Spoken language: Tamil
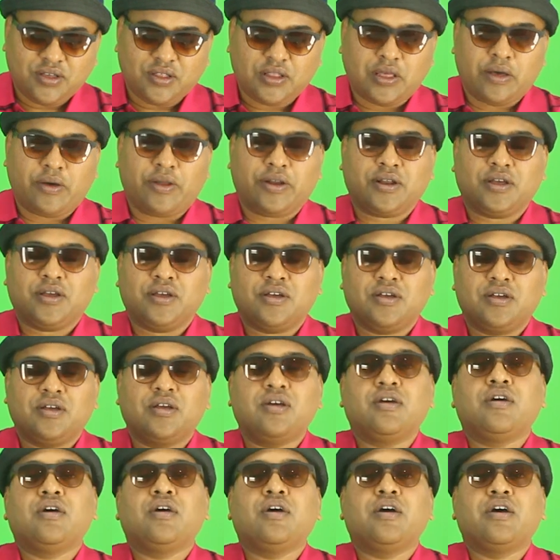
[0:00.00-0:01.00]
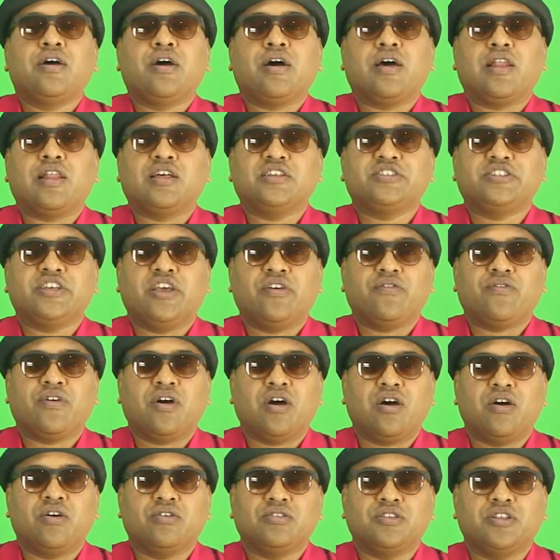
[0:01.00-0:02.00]
வருங்க நல்லா
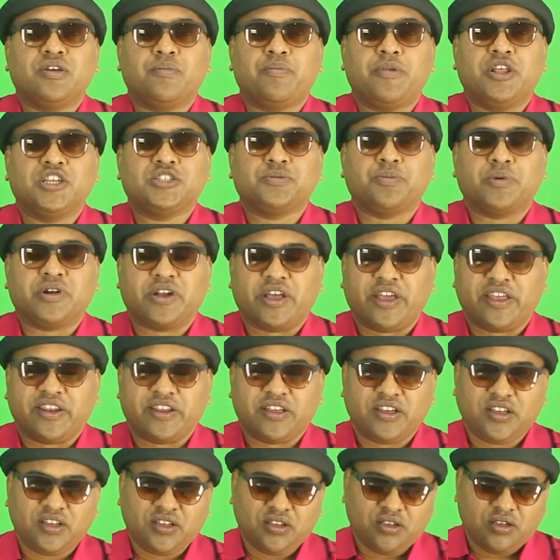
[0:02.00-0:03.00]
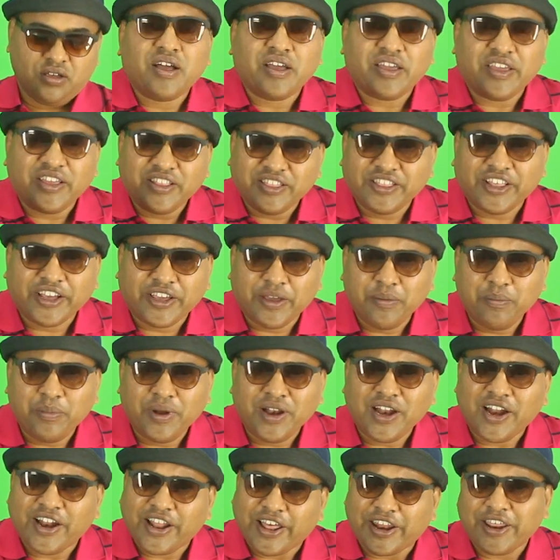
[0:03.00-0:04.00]
சேஃபாக வந்து பிளேஸ்மெண்ட் ஆகிருக்கு இந்த
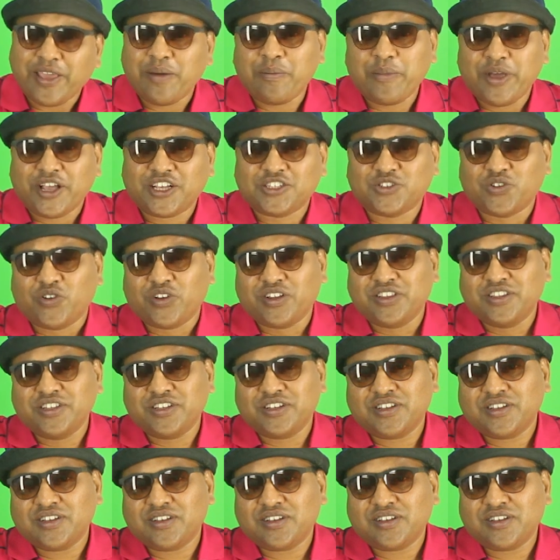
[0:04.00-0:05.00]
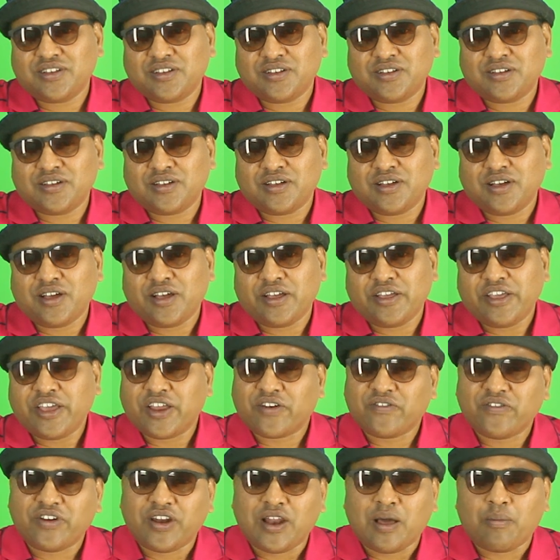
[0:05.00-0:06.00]
கிம்பிளில் நிறைய மேக்ஸ் வருது
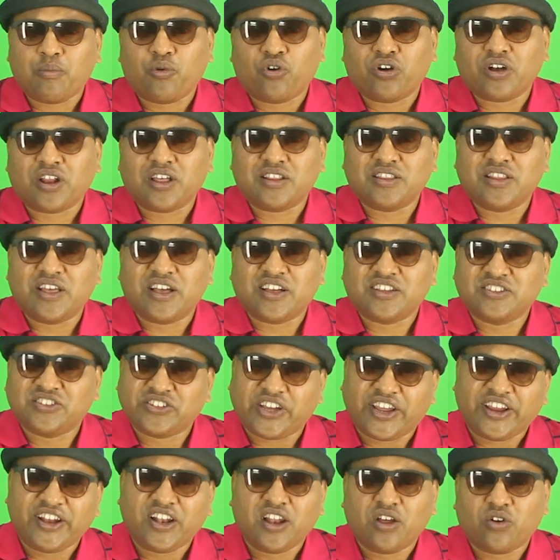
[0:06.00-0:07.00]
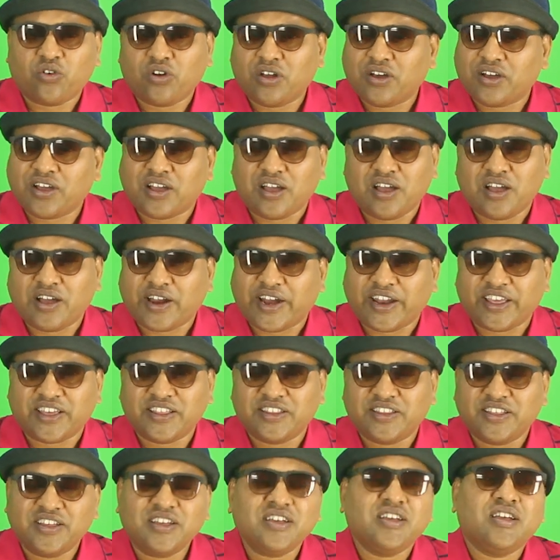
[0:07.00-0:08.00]
ஏற்கனவே நான் போட்ட அந்த ஜைனில் கூட க
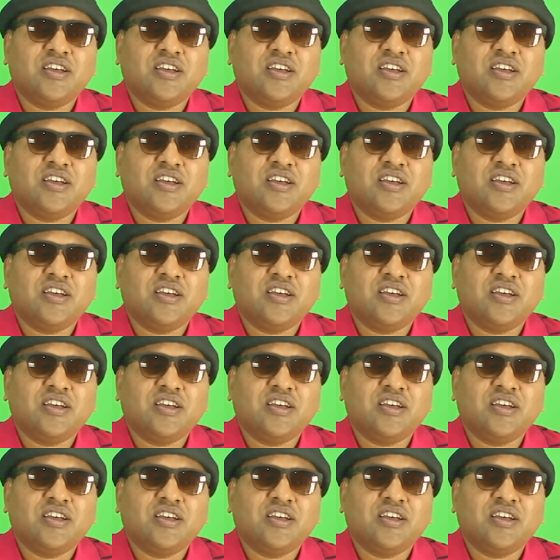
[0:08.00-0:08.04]
கிடைக்குது